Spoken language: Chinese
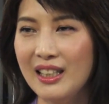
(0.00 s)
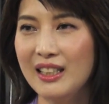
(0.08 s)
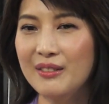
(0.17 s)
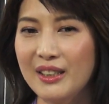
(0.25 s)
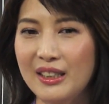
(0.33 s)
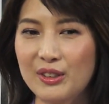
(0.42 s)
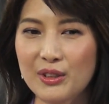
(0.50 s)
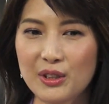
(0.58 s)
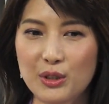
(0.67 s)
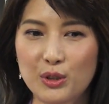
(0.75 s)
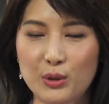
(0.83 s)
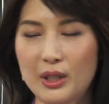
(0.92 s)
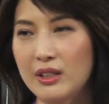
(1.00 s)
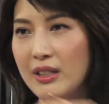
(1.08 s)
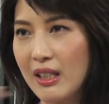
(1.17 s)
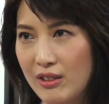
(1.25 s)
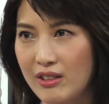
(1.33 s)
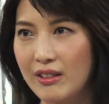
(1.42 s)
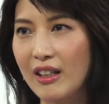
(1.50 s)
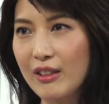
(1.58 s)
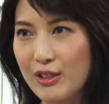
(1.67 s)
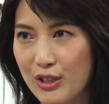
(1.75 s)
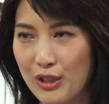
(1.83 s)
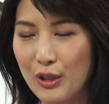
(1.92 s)
因为就是全校知道
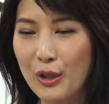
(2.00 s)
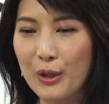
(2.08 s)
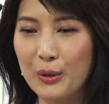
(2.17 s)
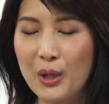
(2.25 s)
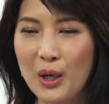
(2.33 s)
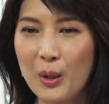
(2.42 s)
了之后，